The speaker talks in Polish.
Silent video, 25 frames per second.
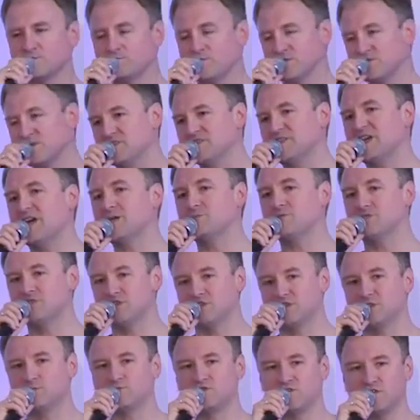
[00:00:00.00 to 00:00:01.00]
Więc podniecajmy
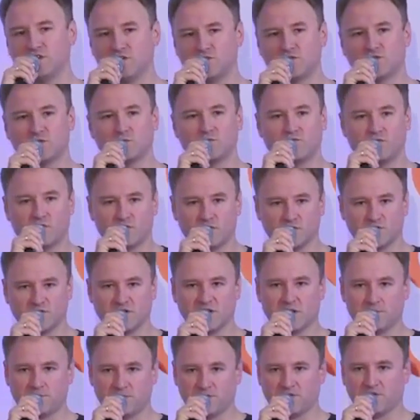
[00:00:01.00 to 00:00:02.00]
się tym, że niektórym wychodzi
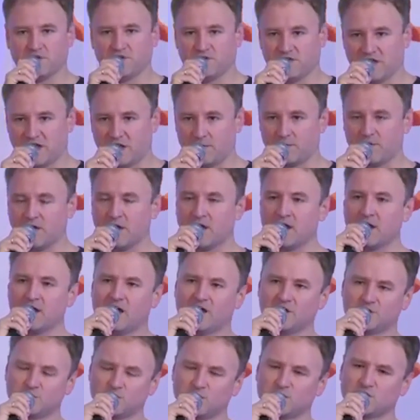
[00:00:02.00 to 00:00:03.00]
lepiej niż nam,
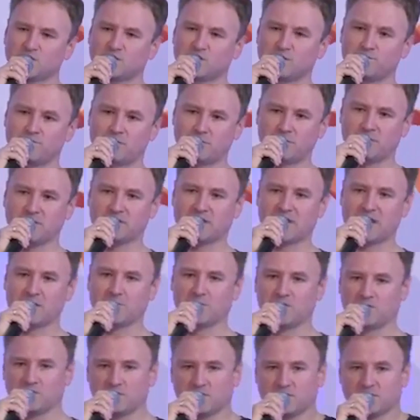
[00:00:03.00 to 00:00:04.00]
a z drugiej strony
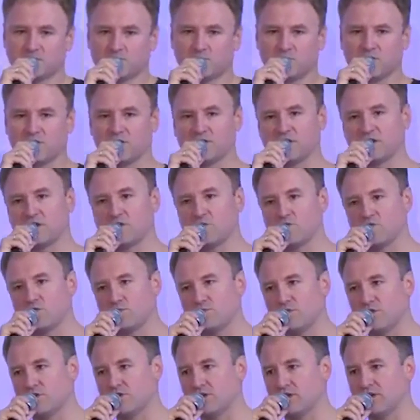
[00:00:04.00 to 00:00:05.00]
pamiętajmy, i to, to jest moje takie
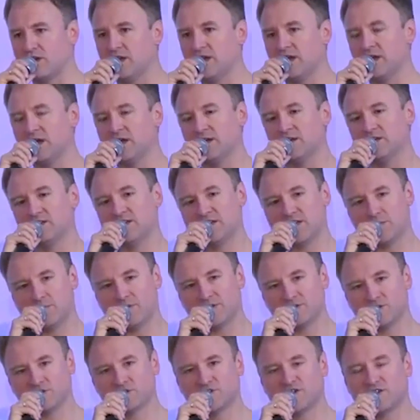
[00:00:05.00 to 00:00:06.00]
ulubione, takie
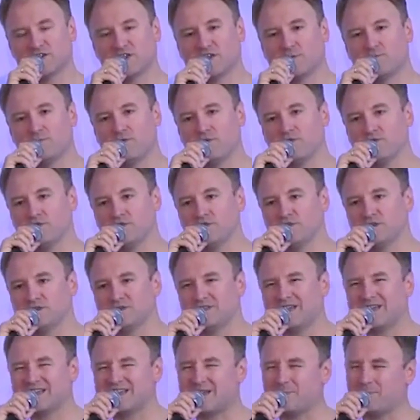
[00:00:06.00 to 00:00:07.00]
bardzo startupowe, że
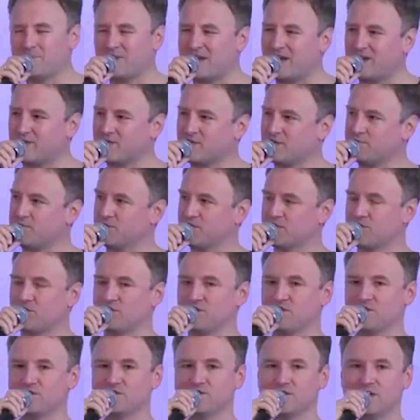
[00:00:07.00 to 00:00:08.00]
tak naprawdę pod
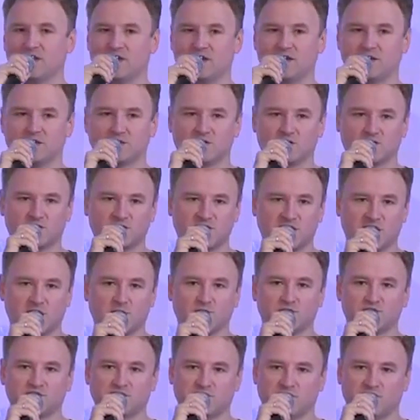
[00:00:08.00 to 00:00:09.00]
koniec dnia to trzeba
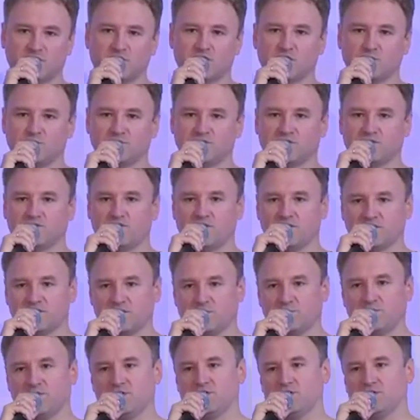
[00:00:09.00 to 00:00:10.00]
nauczyć się tego robić za
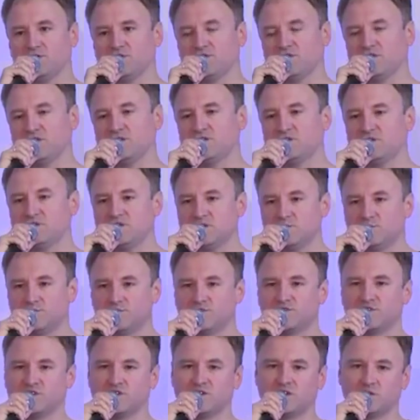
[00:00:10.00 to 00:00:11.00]
własne pieniądze, czyli z
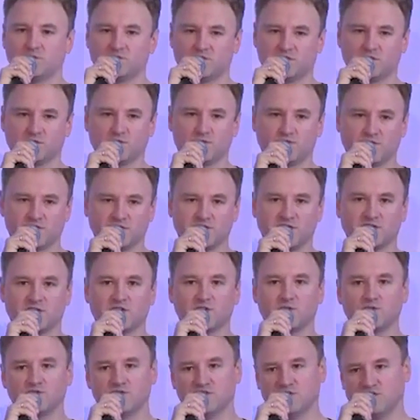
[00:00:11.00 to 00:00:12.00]
budżetem rzędu właśnie
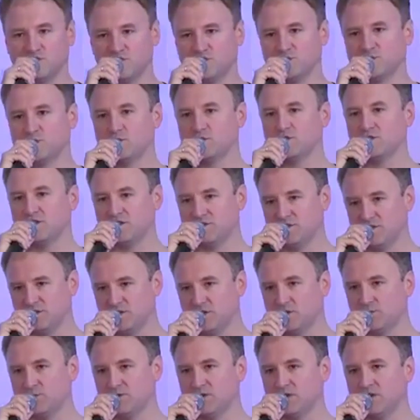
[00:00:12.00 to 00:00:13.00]
kilkudziesięciu złotych na dzień
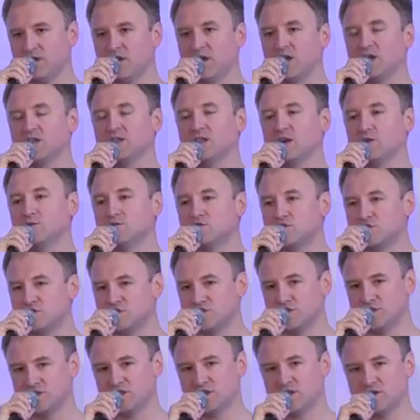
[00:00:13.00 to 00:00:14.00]
dobry, nauczyć
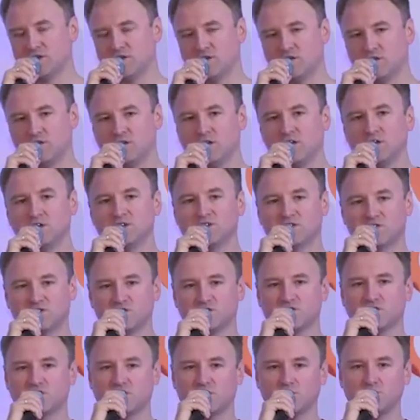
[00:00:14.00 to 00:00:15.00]
się tego i
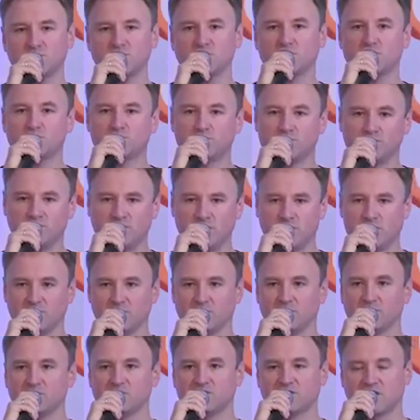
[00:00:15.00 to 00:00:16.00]
zacząć to robić
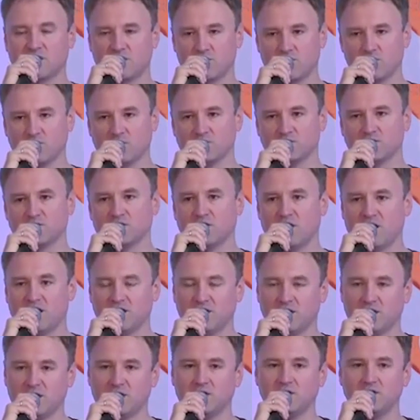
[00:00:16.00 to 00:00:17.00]
odpowiednio i skalując, a
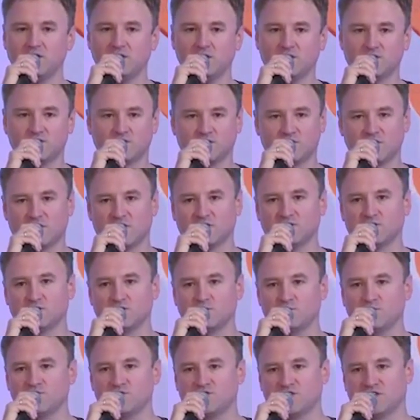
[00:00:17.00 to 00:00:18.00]
nie idąc od razu
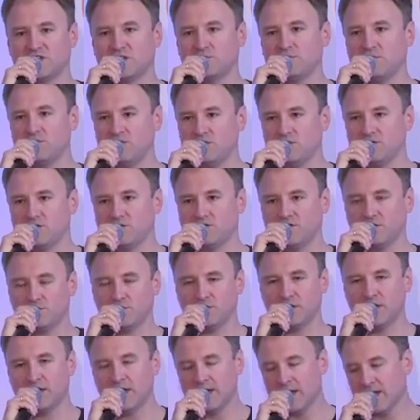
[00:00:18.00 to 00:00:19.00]
z budżetami milionowymi.
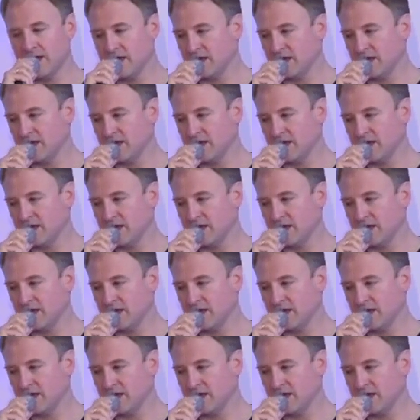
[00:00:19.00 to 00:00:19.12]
